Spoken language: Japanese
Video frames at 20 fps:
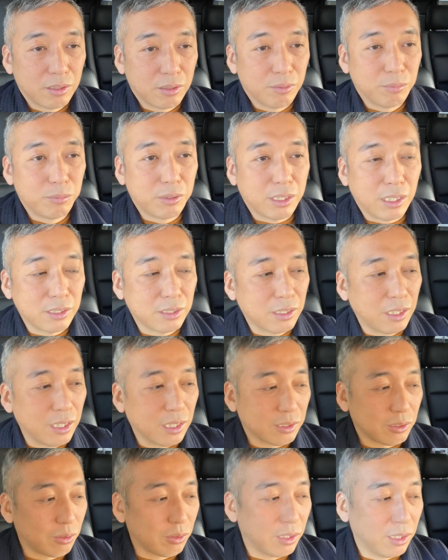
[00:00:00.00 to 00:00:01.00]
昔から
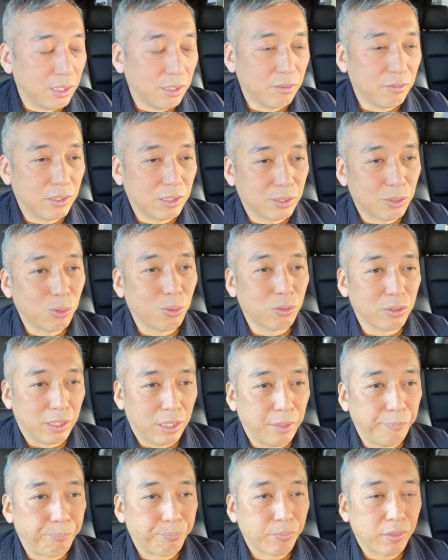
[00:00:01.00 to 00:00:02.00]
それはそうで、
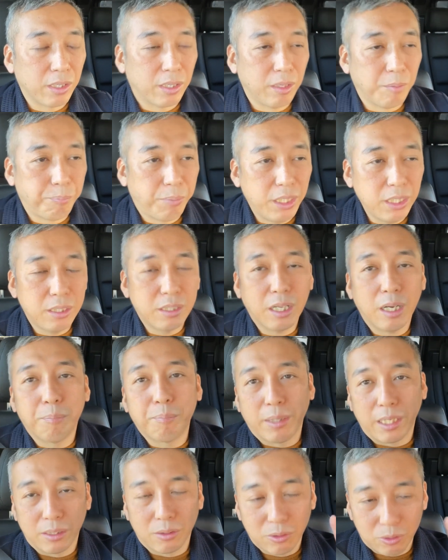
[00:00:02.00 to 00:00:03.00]

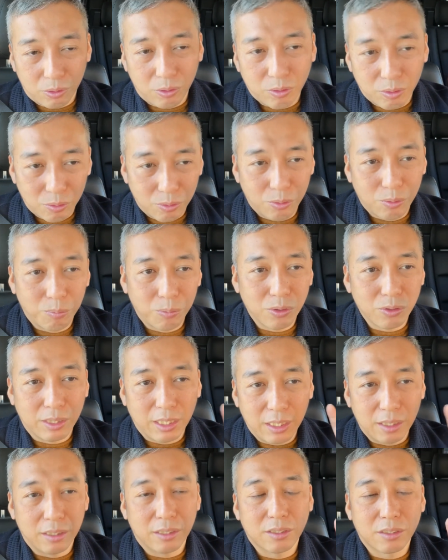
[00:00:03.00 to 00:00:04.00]
ピーターパンと、もう
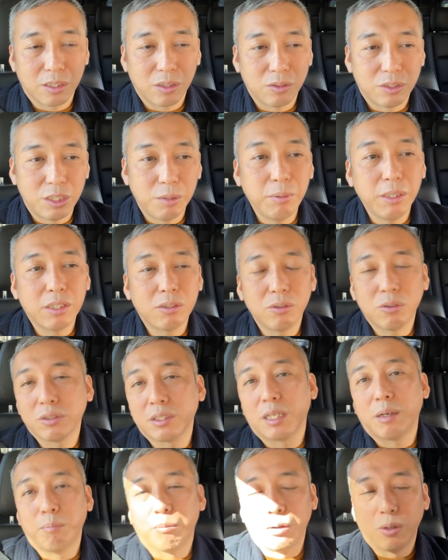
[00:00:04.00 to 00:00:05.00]
ないですけど、ちびくろ
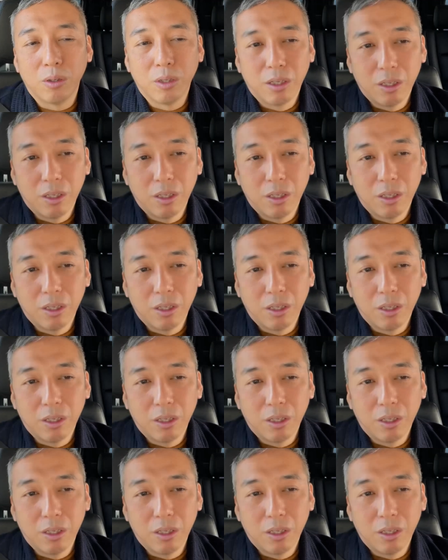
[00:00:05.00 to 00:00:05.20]
さんも、